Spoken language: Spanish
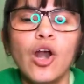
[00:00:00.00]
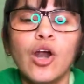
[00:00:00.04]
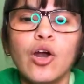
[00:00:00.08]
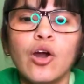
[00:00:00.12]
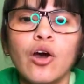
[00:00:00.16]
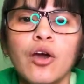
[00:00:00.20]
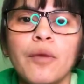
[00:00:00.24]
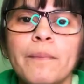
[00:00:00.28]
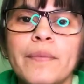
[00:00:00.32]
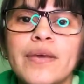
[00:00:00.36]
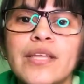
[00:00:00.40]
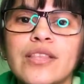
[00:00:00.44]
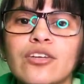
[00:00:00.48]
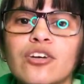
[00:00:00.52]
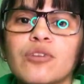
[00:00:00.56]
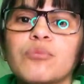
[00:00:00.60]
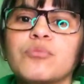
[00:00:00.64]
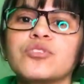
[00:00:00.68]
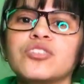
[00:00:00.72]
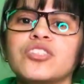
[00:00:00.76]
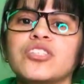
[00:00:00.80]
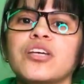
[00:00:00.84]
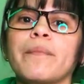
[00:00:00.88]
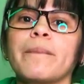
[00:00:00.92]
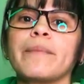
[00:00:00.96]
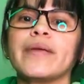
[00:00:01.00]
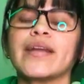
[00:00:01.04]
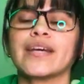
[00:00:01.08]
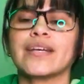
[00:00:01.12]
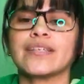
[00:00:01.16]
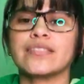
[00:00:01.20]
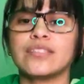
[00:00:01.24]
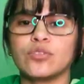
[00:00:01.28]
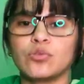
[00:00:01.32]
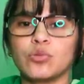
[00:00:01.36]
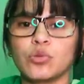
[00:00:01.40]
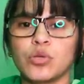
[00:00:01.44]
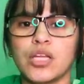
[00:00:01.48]
los invito como siempre a que
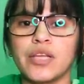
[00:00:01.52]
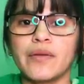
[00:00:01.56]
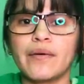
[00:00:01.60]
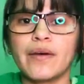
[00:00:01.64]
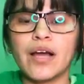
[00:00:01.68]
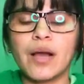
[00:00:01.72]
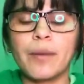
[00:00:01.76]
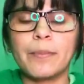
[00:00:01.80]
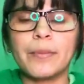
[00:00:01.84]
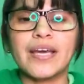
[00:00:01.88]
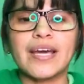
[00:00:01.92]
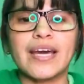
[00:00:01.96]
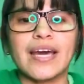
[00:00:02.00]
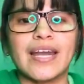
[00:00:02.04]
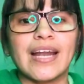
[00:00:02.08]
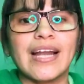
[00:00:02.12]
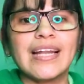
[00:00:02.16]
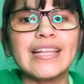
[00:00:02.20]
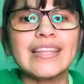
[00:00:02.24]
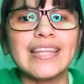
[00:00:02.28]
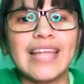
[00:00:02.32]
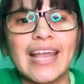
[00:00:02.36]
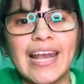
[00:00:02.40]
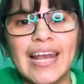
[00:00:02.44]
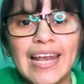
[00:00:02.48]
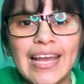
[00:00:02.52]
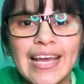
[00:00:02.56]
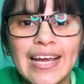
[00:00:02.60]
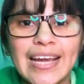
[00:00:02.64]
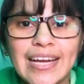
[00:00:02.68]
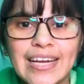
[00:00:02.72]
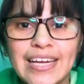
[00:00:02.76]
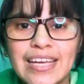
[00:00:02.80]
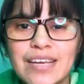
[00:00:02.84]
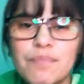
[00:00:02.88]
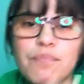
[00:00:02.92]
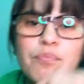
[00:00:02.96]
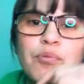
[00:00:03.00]
se suscriban a mi canal, denle
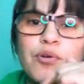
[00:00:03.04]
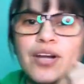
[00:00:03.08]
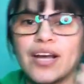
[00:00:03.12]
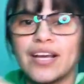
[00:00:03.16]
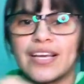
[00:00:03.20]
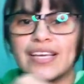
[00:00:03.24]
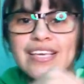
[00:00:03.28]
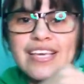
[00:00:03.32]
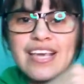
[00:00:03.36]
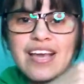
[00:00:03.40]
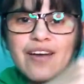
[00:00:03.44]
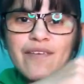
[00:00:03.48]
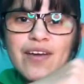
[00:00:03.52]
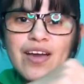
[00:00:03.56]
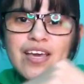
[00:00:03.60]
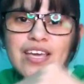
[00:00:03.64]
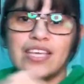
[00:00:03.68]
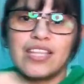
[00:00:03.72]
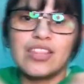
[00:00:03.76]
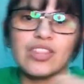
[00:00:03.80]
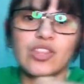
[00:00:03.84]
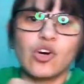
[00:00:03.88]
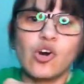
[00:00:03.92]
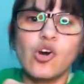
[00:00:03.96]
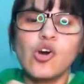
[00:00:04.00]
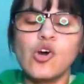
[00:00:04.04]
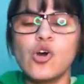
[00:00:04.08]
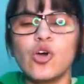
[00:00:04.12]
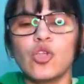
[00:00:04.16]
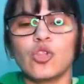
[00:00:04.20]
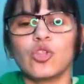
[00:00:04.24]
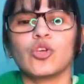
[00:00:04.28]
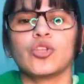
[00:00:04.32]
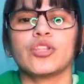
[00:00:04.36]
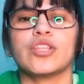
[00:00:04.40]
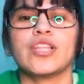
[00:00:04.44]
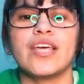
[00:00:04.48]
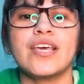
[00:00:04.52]
clic por aquí abajito
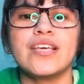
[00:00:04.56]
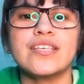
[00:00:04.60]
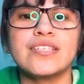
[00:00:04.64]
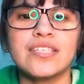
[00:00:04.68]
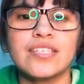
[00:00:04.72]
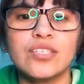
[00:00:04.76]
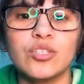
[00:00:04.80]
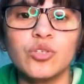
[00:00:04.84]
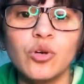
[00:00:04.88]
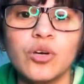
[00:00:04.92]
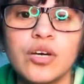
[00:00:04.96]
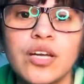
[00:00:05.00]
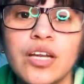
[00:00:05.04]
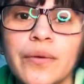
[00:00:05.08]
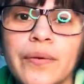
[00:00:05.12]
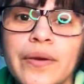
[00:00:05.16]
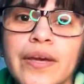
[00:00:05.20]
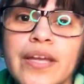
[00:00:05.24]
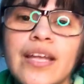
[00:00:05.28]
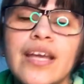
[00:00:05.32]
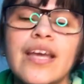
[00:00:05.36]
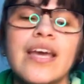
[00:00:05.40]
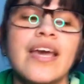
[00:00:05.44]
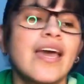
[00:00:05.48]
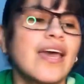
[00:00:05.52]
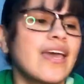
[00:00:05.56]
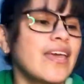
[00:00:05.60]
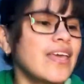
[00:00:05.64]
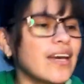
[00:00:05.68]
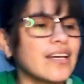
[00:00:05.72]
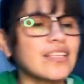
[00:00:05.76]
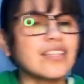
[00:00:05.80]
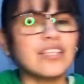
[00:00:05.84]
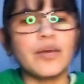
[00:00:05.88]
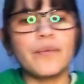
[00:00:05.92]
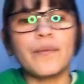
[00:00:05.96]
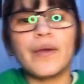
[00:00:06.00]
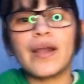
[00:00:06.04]
donde dice suscribir y
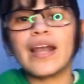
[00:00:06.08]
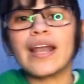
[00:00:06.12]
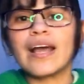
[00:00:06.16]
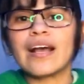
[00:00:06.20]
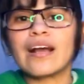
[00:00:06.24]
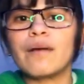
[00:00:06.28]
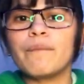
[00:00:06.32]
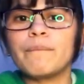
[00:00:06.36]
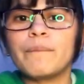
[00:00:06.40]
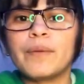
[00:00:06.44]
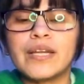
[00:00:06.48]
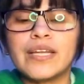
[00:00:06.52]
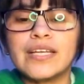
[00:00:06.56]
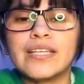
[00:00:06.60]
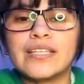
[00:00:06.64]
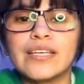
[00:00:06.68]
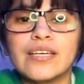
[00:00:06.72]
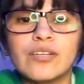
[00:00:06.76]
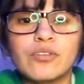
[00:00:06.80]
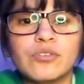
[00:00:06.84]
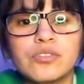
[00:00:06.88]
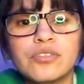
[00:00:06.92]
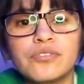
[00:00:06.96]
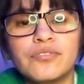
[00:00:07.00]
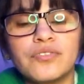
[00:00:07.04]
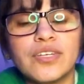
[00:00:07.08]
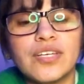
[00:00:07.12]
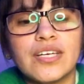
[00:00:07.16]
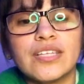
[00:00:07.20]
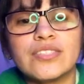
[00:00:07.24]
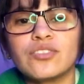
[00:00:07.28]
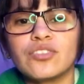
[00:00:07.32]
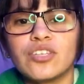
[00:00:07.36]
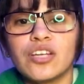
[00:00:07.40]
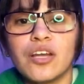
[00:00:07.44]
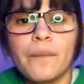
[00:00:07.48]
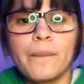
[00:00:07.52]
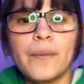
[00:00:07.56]
activen la campanita de
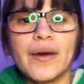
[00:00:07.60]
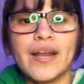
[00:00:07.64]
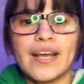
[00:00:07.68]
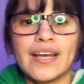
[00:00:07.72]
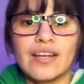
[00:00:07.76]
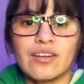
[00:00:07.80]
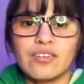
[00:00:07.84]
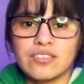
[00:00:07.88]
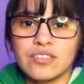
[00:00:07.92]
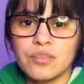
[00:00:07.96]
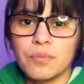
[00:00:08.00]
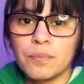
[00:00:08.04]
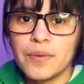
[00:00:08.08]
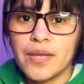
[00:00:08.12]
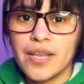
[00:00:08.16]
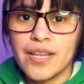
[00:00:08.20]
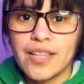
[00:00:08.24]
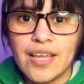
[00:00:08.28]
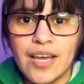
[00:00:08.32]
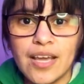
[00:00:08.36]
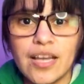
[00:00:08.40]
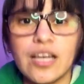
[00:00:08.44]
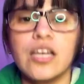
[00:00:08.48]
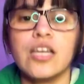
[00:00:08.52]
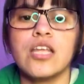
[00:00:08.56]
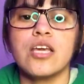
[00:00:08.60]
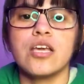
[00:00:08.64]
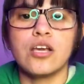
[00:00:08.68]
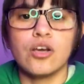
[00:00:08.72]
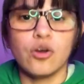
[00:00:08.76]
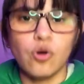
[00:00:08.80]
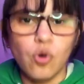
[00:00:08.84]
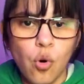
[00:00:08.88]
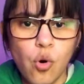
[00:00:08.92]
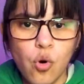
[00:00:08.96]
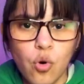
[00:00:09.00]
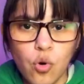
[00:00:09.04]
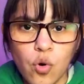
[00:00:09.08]
notificaciones para que no se pierdan
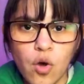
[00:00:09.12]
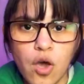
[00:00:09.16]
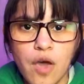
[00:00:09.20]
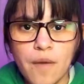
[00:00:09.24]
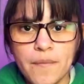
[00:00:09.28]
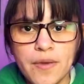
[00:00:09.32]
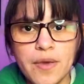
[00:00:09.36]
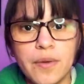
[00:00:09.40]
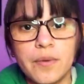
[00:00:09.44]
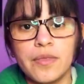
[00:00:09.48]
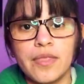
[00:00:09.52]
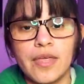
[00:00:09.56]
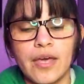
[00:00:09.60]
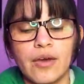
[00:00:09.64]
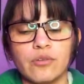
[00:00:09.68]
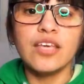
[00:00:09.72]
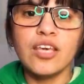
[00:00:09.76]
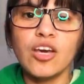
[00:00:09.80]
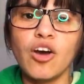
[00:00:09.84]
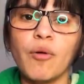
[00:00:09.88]
ninguno de mis videos. Y